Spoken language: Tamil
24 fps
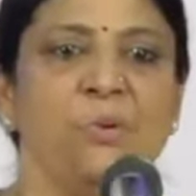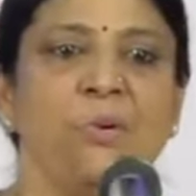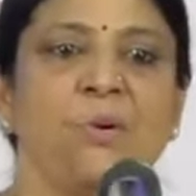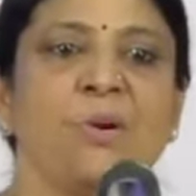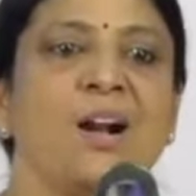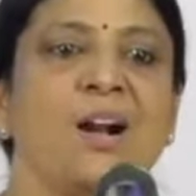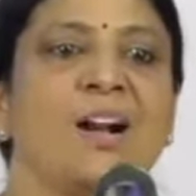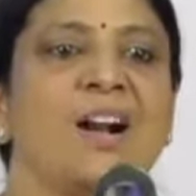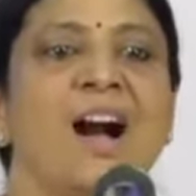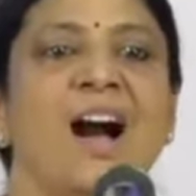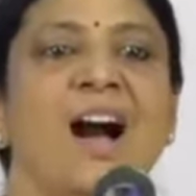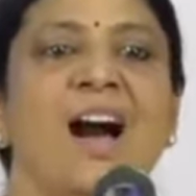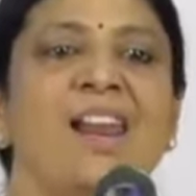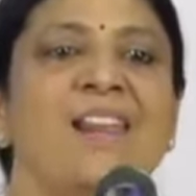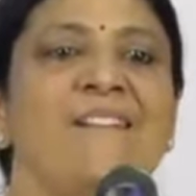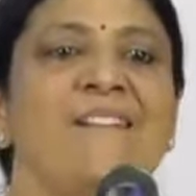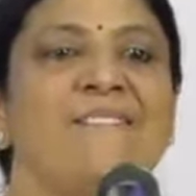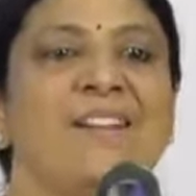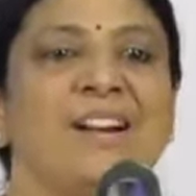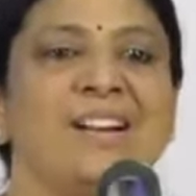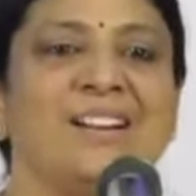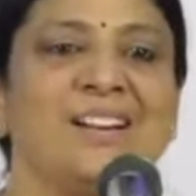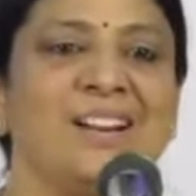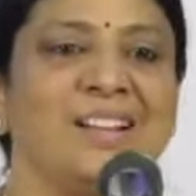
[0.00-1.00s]
உங்கள் காலை
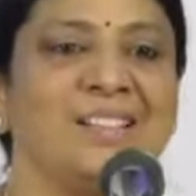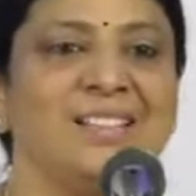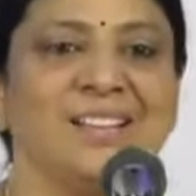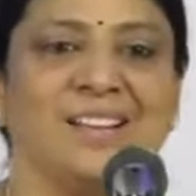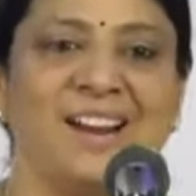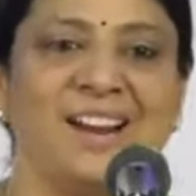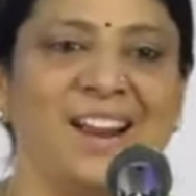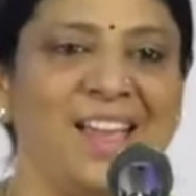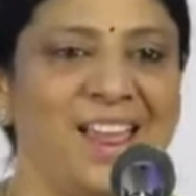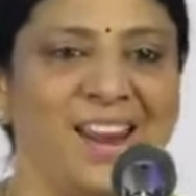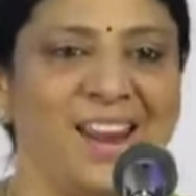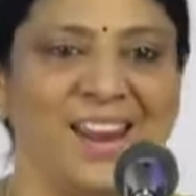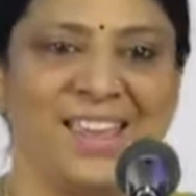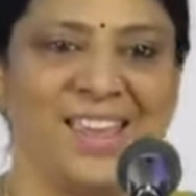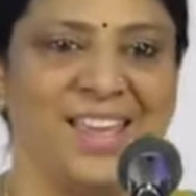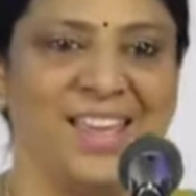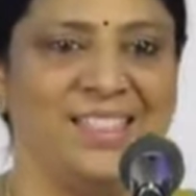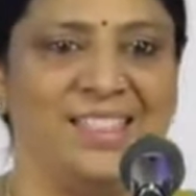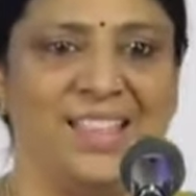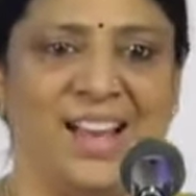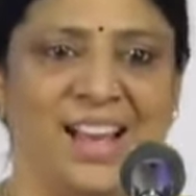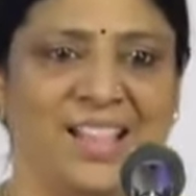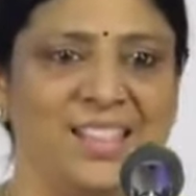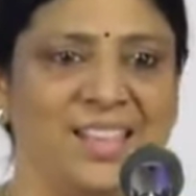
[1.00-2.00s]
வெட்டுறதுக்கெல்லாம் எனக்கு
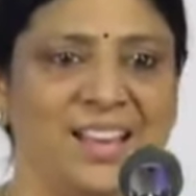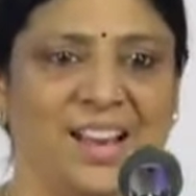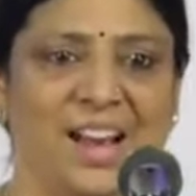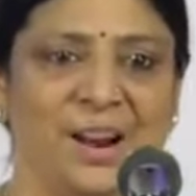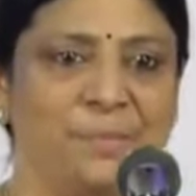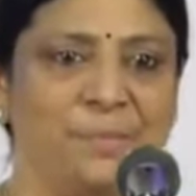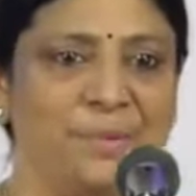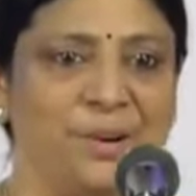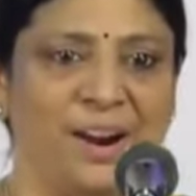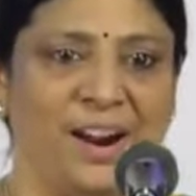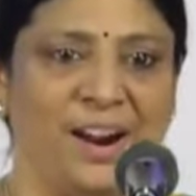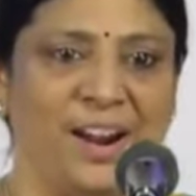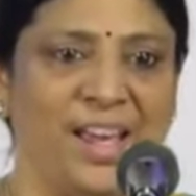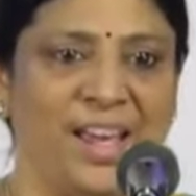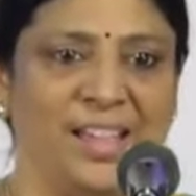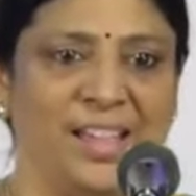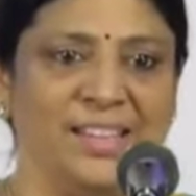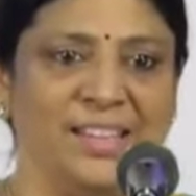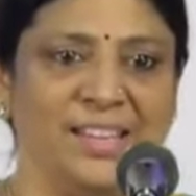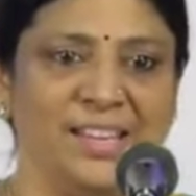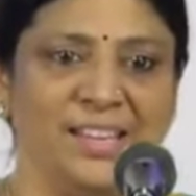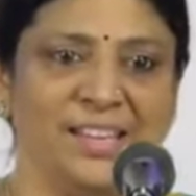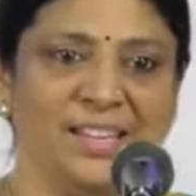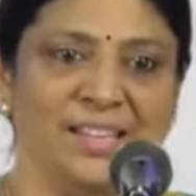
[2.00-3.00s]
எந்த அதிகாரமும்
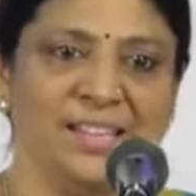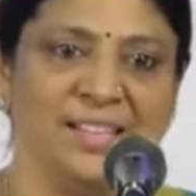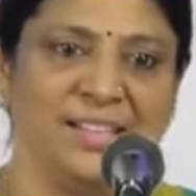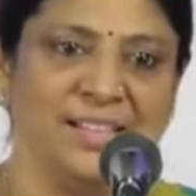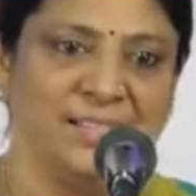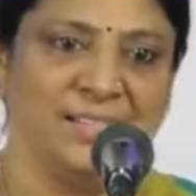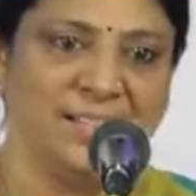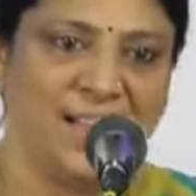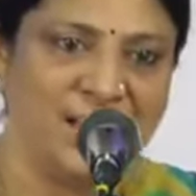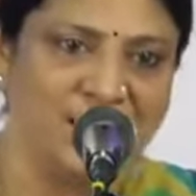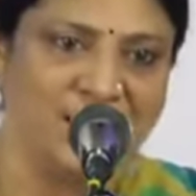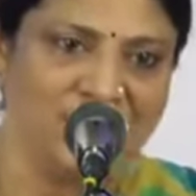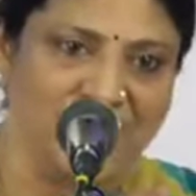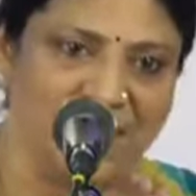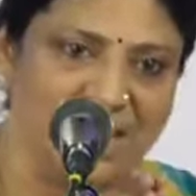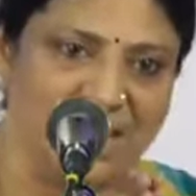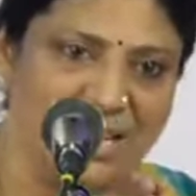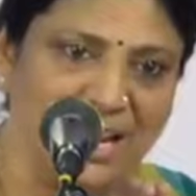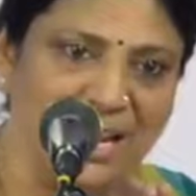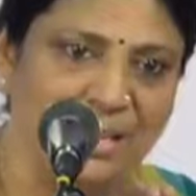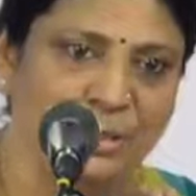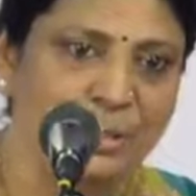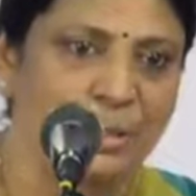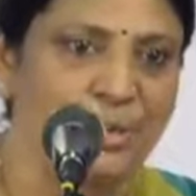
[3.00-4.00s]
கிடையாது
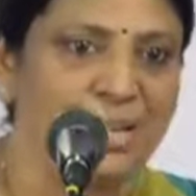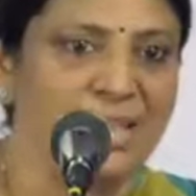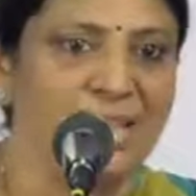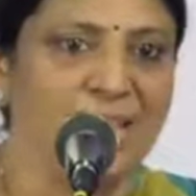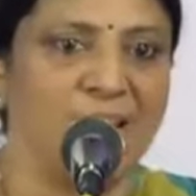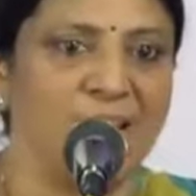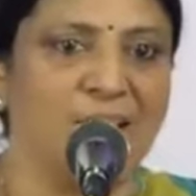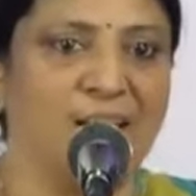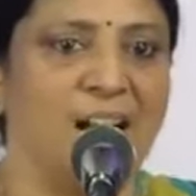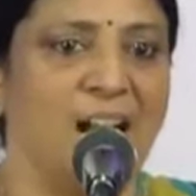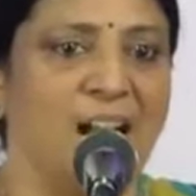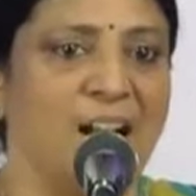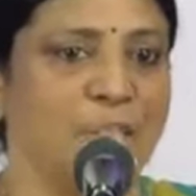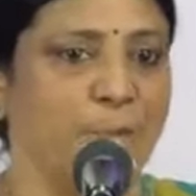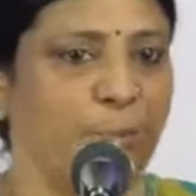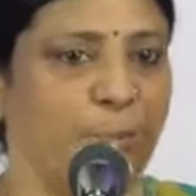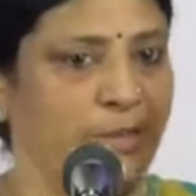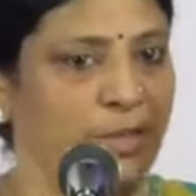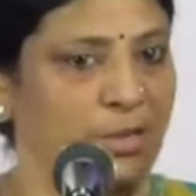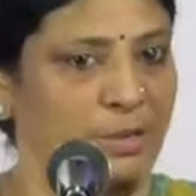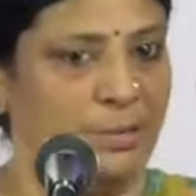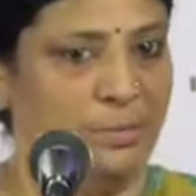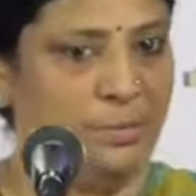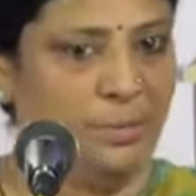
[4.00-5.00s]
தயவுசெய்து நான் சொல்றதை கேளுங்க
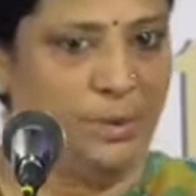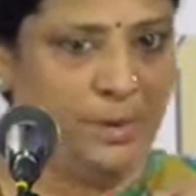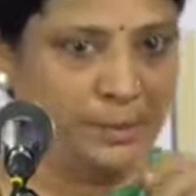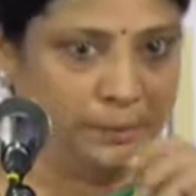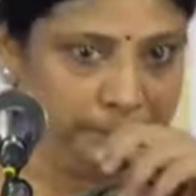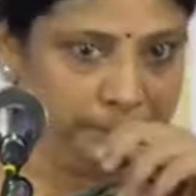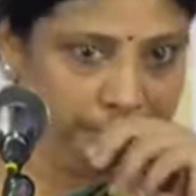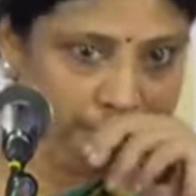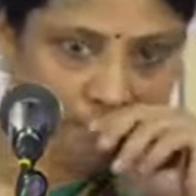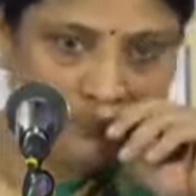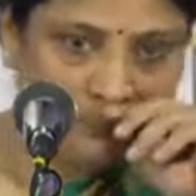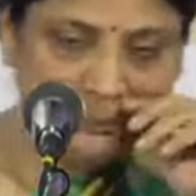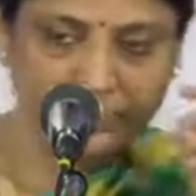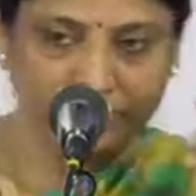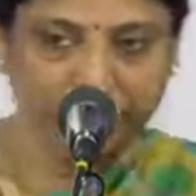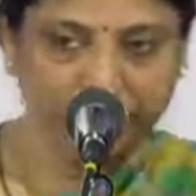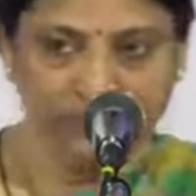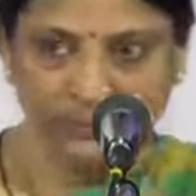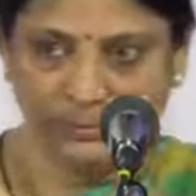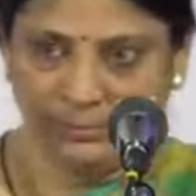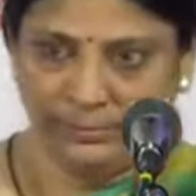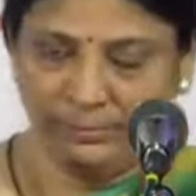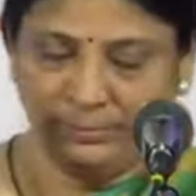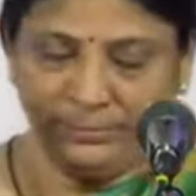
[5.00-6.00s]
ஹாஸ்பிட்டலுக்கு போகலாம்
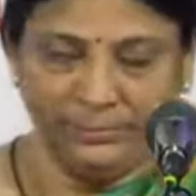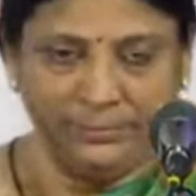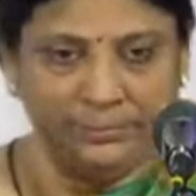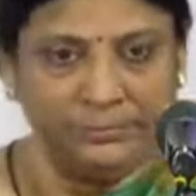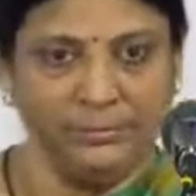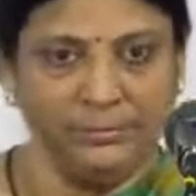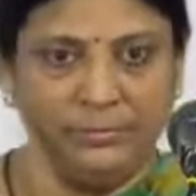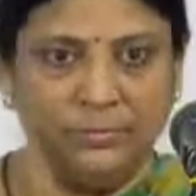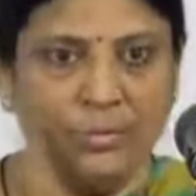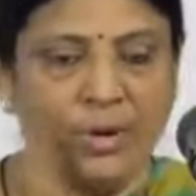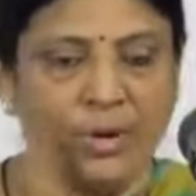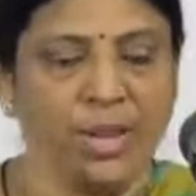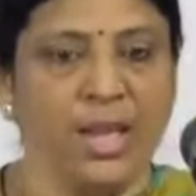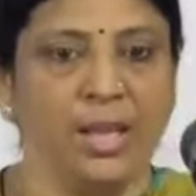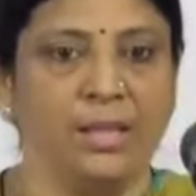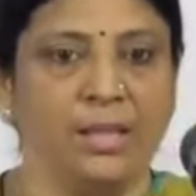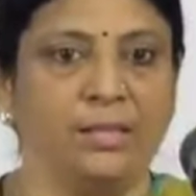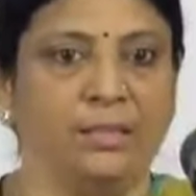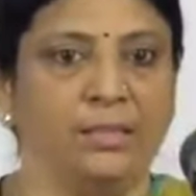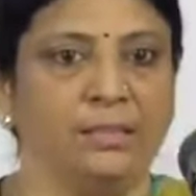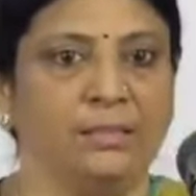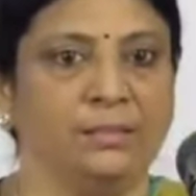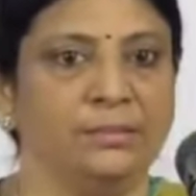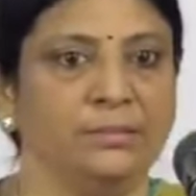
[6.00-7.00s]

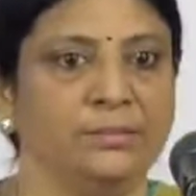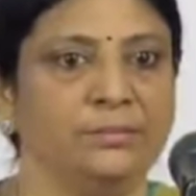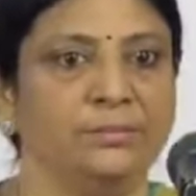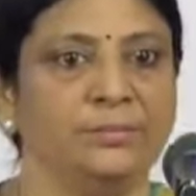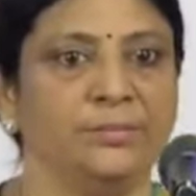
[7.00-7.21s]
முடியாது